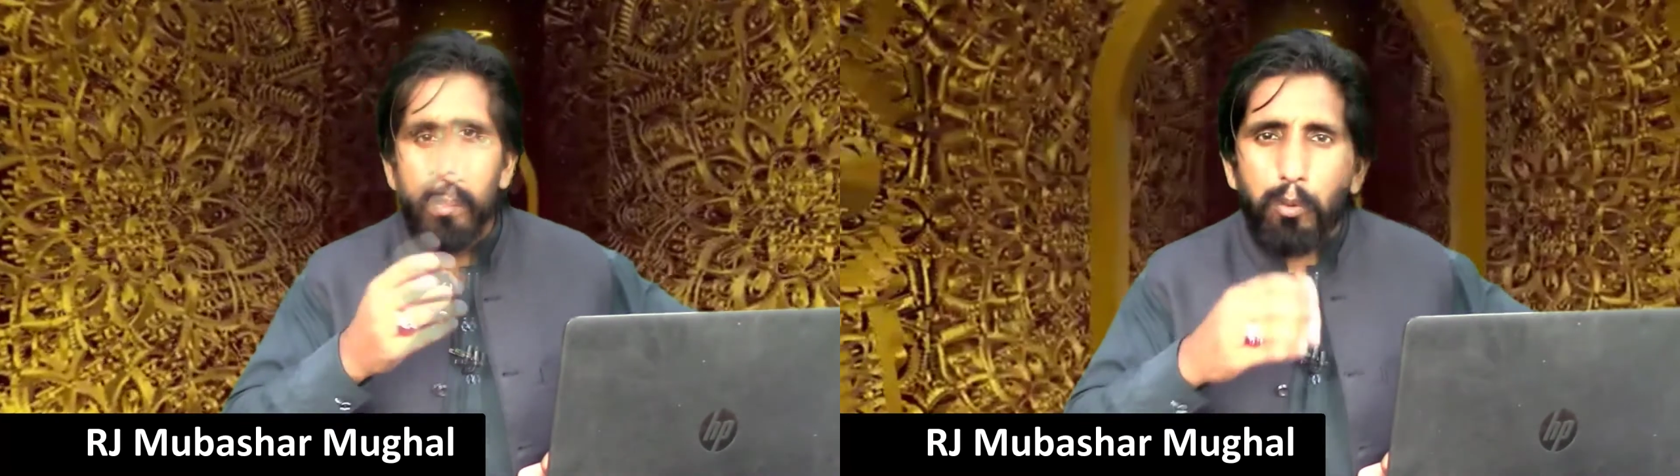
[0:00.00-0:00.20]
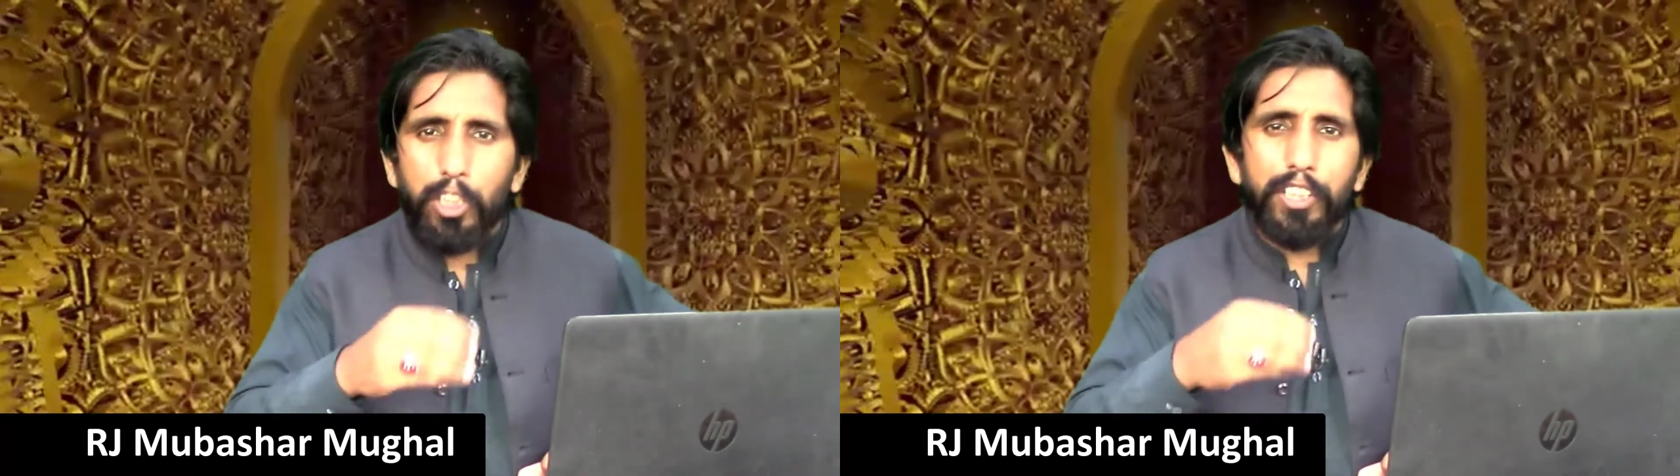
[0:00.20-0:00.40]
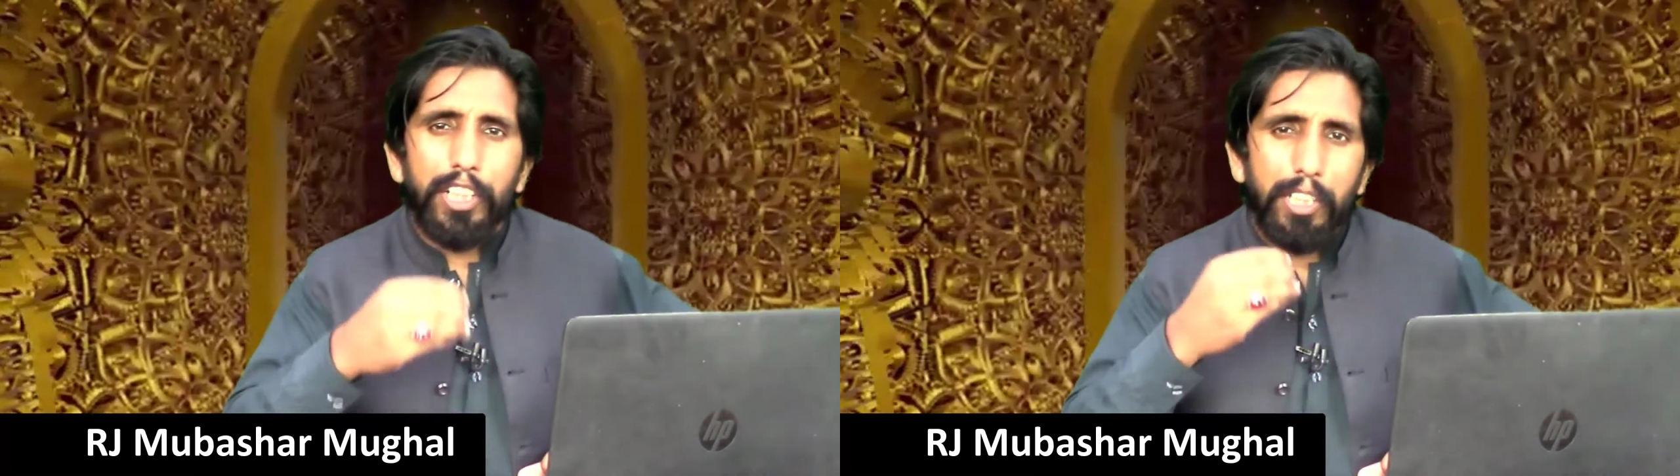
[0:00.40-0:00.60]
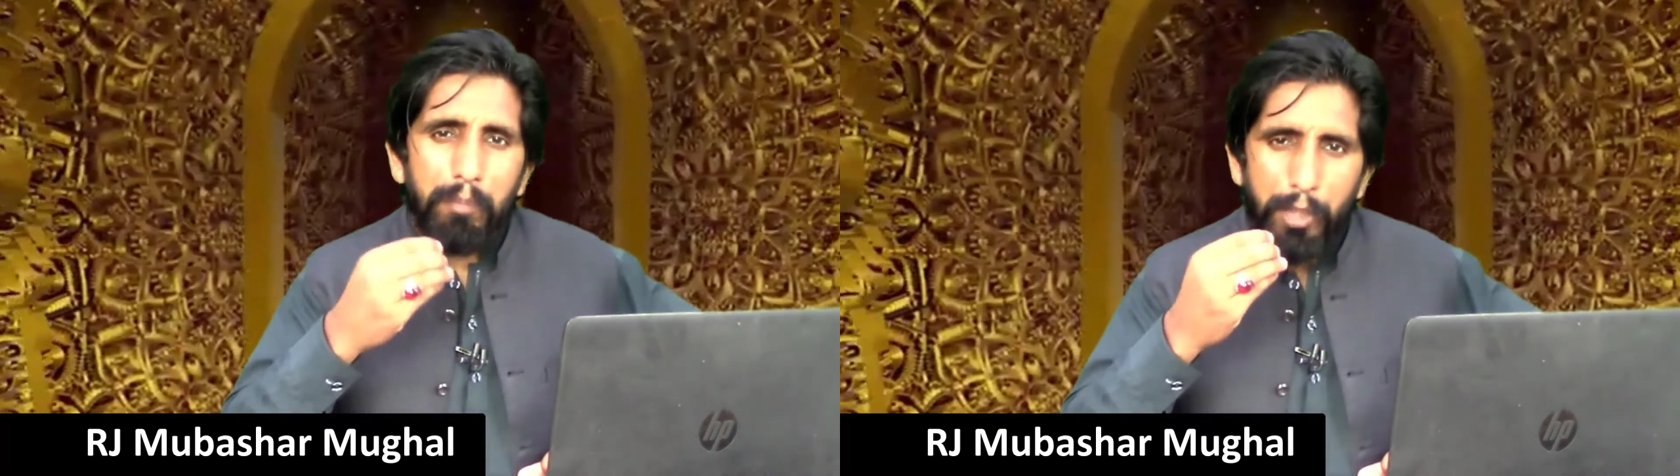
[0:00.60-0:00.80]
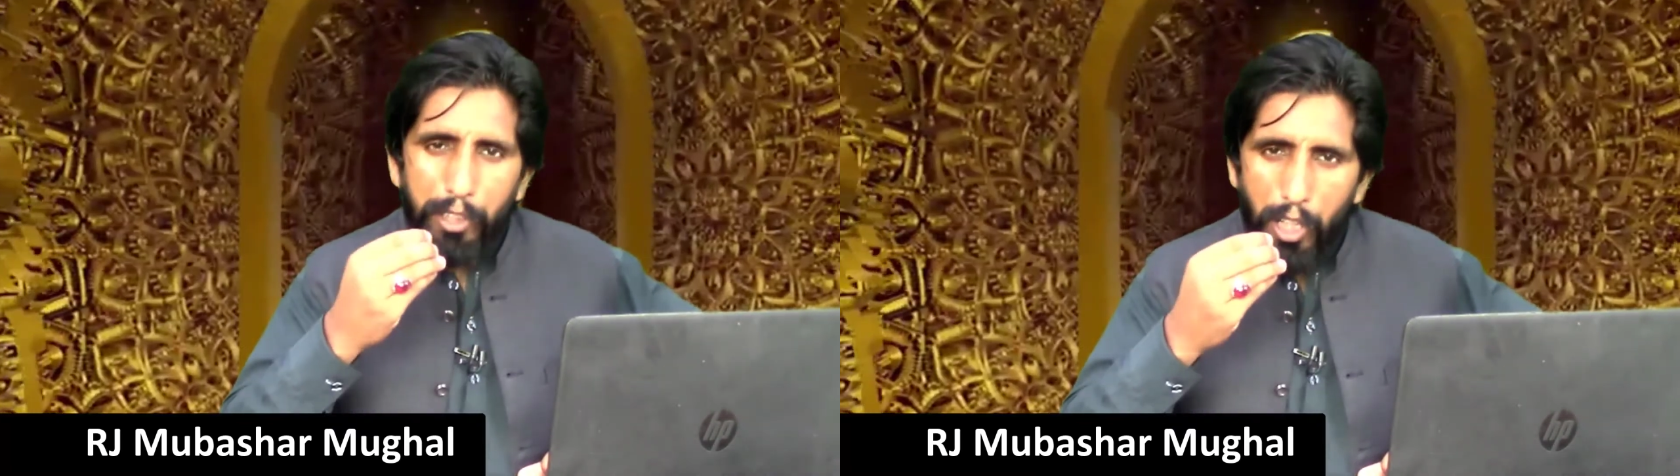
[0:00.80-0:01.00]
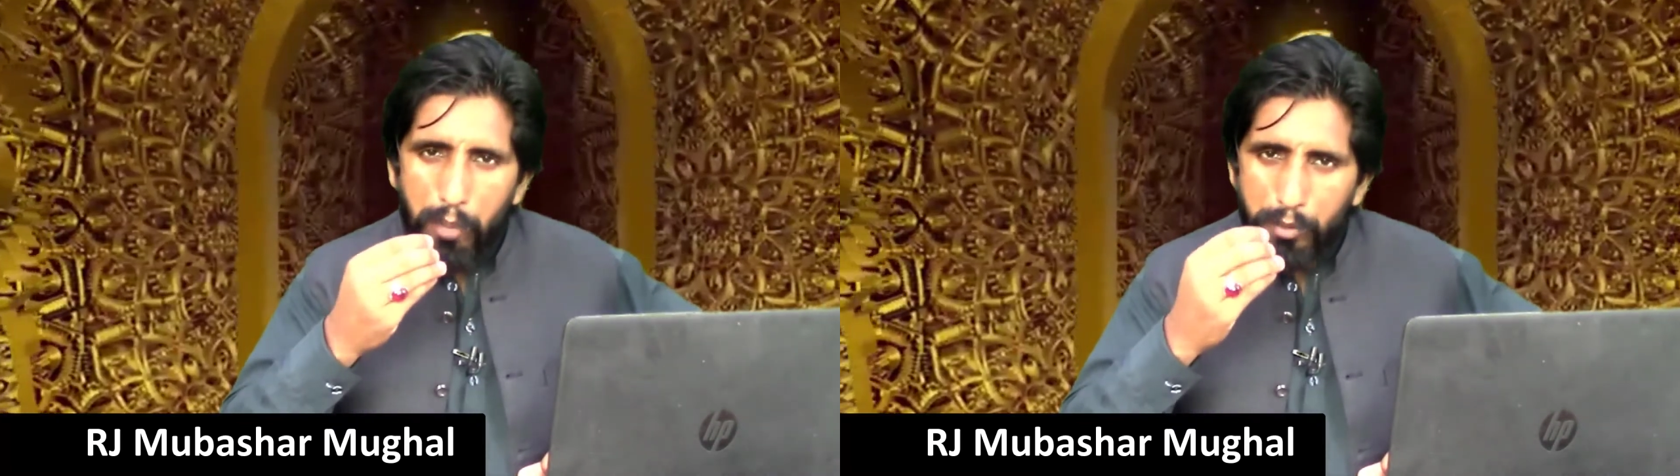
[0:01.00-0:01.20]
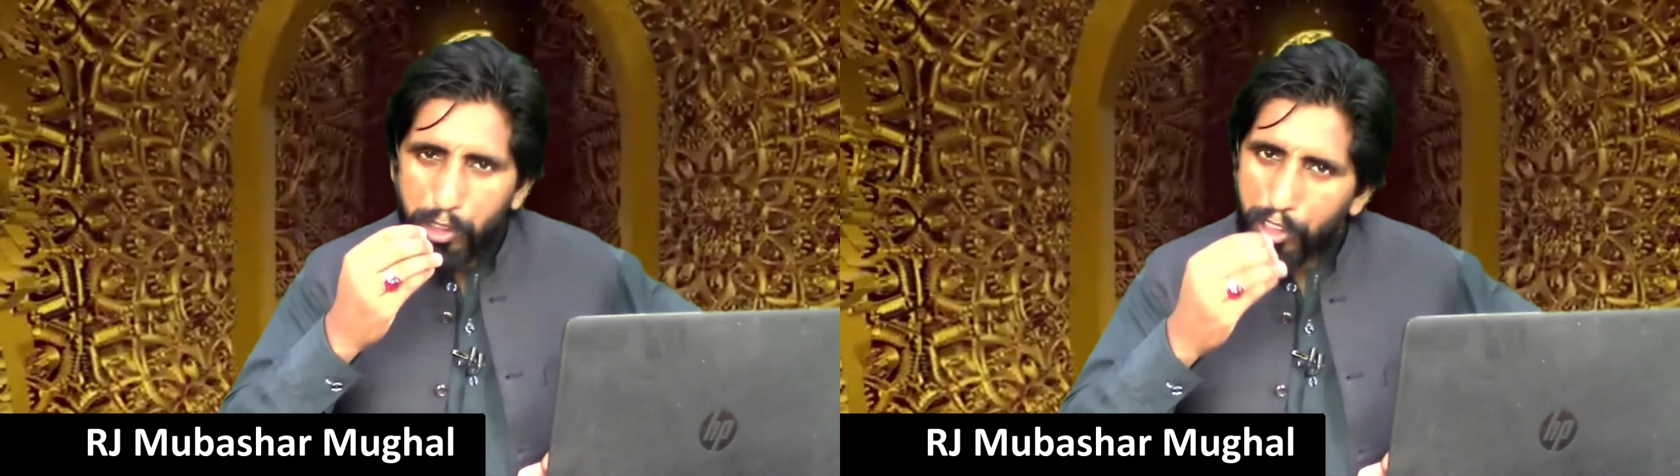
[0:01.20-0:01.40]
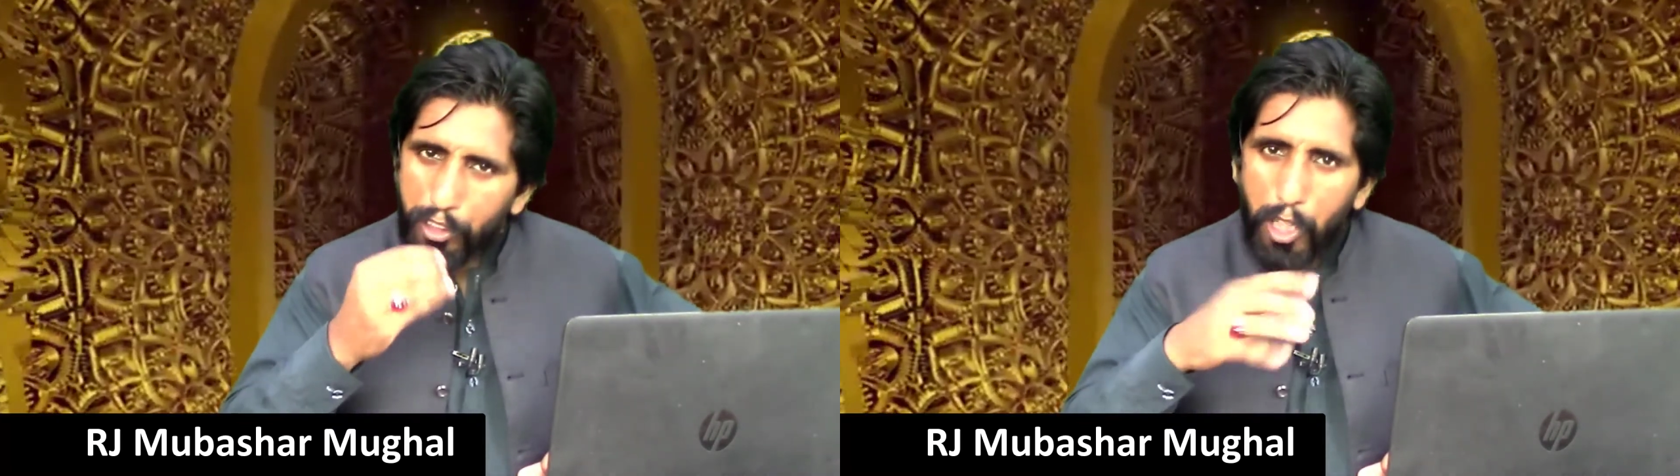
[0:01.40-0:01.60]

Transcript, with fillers: वो कहता है कि अपने काम से